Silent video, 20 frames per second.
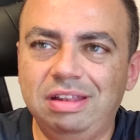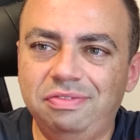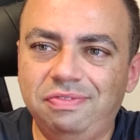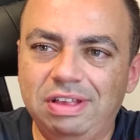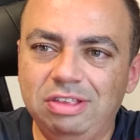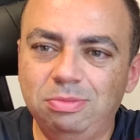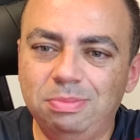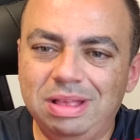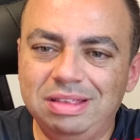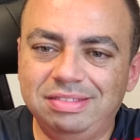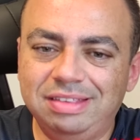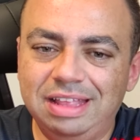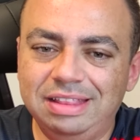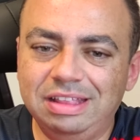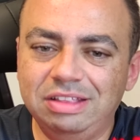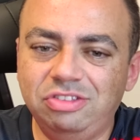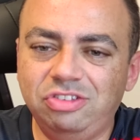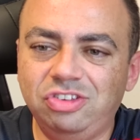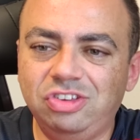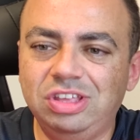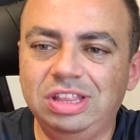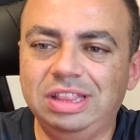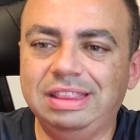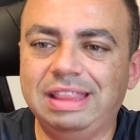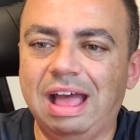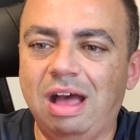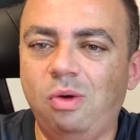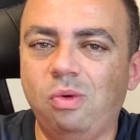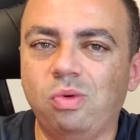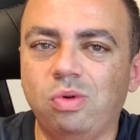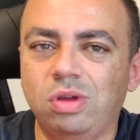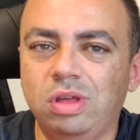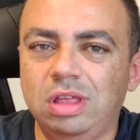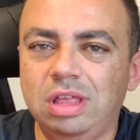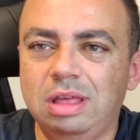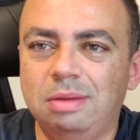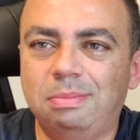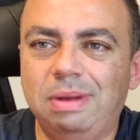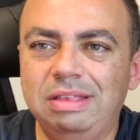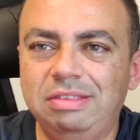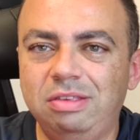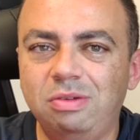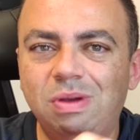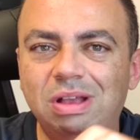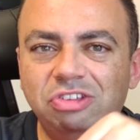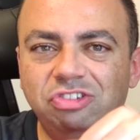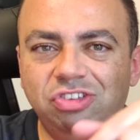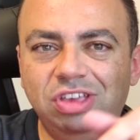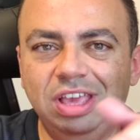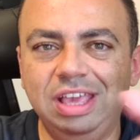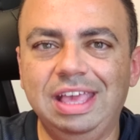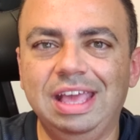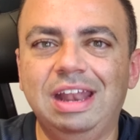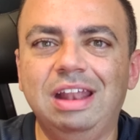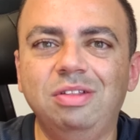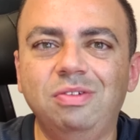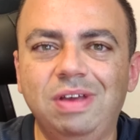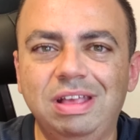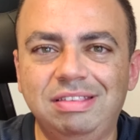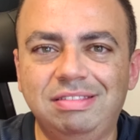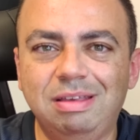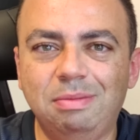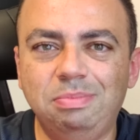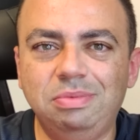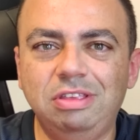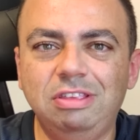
ele faz uma seta digital. Mas eu achei que era no Heads Up